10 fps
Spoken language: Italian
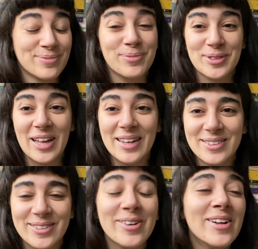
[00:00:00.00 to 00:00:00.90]
un po'
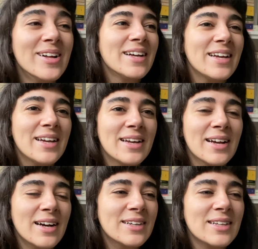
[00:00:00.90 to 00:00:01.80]
tanto e
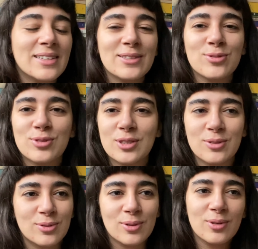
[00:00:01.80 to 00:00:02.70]
anche lì
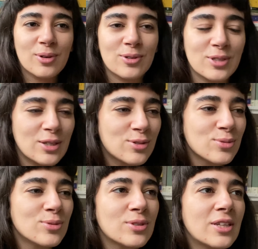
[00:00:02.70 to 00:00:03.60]
succedono cose
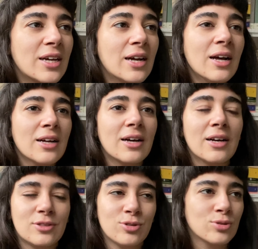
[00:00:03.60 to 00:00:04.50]
assurde,
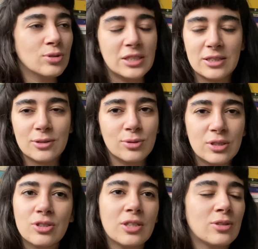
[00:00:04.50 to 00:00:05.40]
eh, ci sono liti con
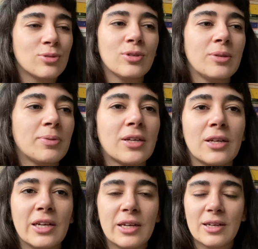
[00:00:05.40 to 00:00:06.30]
i genitori
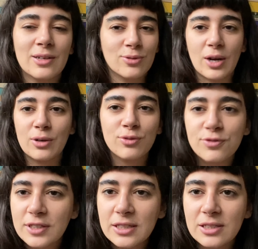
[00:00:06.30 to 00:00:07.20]
perché eh, non hanno
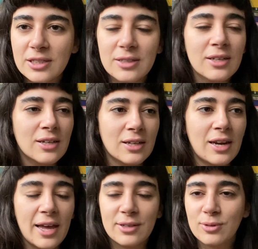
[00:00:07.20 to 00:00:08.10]
figli
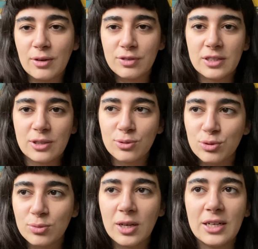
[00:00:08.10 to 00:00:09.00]
lei non ha figli con
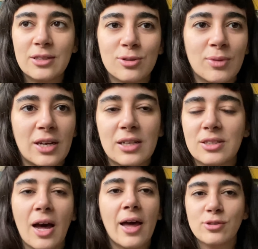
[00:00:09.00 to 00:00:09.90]
suo marito, ma in
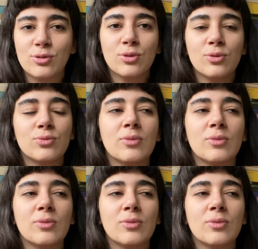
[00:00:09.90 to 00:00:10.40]
realtà è solo un